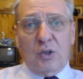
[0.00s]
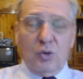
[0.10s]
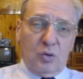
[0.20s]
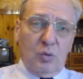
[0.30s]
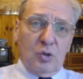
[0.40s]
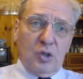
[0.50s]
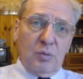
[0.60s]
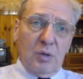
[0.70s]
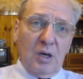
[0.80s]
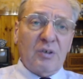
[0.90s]
чувствующий
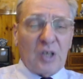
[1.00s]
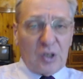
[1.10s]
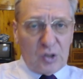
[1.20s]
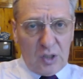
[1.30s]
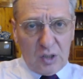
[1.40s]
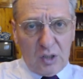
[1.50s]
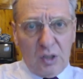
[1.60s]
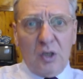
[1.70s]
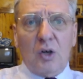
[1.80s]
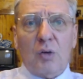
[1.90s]
себя в осложнениях,
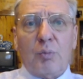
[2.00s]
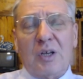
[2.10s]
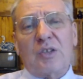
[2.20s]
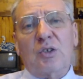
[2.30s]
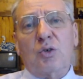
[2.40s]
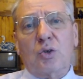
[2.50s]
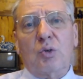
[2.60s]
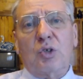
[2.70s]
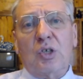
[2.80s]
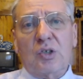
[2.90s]
прекрасно
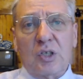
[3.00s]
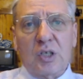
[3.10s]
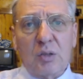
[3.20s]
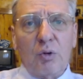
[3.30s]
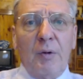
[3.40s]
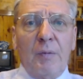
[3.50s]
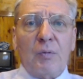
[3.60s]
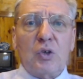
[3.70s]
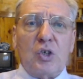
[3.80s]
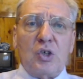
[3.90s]
чувствующий инициативу,
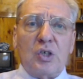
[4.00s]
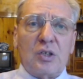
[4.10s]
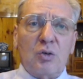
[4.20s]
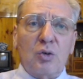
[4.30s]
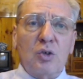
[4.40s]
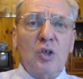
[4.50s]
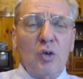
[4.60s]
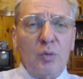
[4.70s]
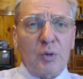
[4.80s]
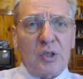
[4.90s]
но защищаться он не
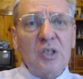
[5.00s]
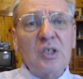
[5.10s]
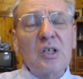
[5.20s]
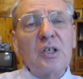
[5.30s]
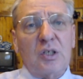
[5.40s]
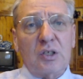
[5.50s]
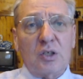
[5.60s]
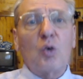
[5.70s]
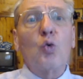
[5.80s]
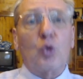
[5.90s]
любит и делает это
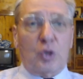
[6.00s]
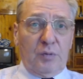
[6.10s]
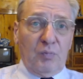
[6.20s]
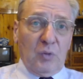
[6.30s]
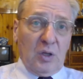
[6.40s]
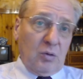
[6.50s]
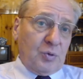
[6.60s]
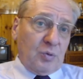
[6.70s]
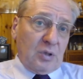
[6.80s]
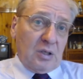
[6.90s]
хуже. Это, в
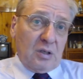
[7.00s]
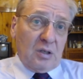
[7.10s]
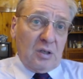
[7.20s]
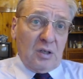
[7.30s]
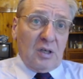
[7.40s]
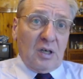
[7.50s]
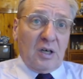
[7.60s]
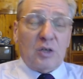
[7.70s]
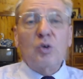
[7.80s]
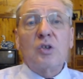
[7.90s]
общем-то,
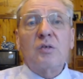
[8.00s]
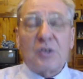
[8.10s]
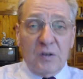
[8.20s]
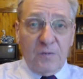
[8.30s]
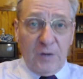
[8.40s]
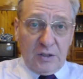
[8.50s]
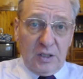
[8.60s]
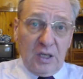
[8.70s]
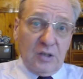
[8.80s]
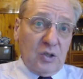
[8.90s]
хорошо известный факт,
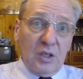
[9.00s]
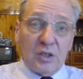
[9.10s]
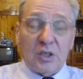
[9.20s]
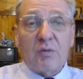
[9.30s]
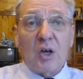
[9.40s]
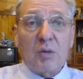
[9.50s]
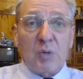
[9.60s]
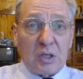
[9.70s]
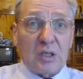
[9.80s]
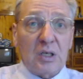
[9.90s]
я здесь не открываю
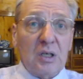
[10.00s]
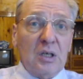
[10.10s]
Америки.